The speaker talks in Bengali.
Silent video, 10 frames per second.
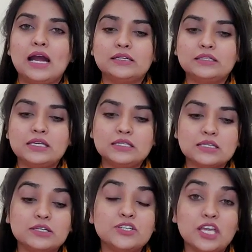আর
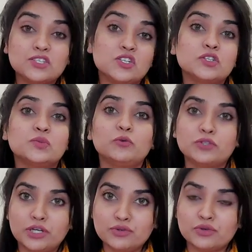টেস্ট আর টেক্সচার্স
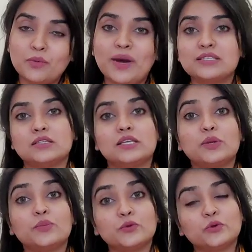বোঝার জন্য
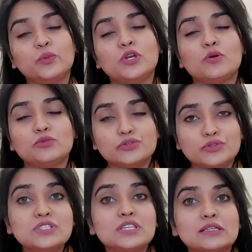বাচ্চাদেরকে প্রথমেই
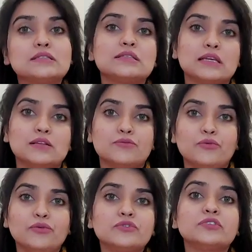অবশ্যই সিঙ্গেল সিঙ্গেল
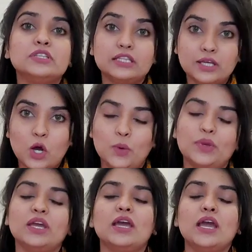ফ্রুটস দিতে
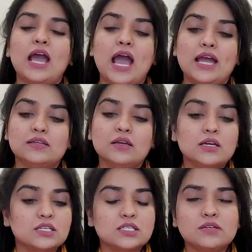হবে অ্যান্ড
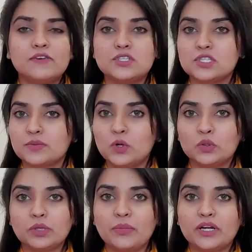সেটা ভেজিটেবল
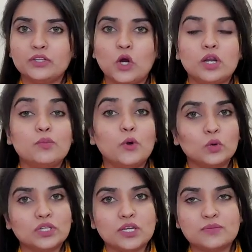হতে পারে ধরেন
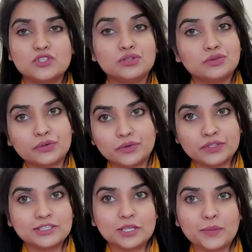ব্রোকলি আপনি সিদ্ধ
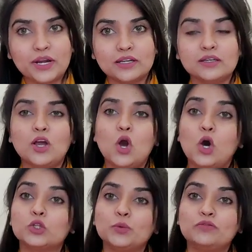করে দিতে পারেন
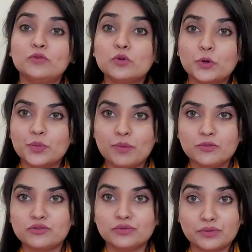অথবা ফুলকপি
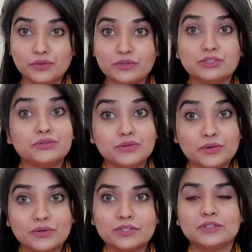আপনি সুন্দর করে সিদ্ধ
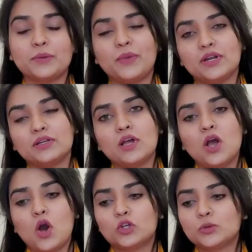করে দিতে পারেন
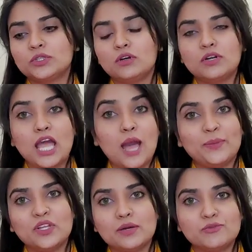অথবা ধরেন
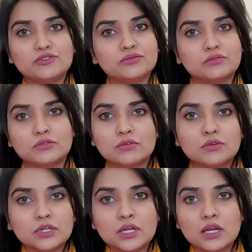অ্যাপেল আপনি সুন্দর
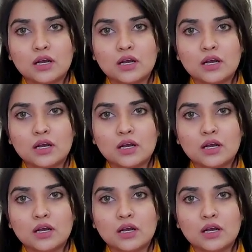করে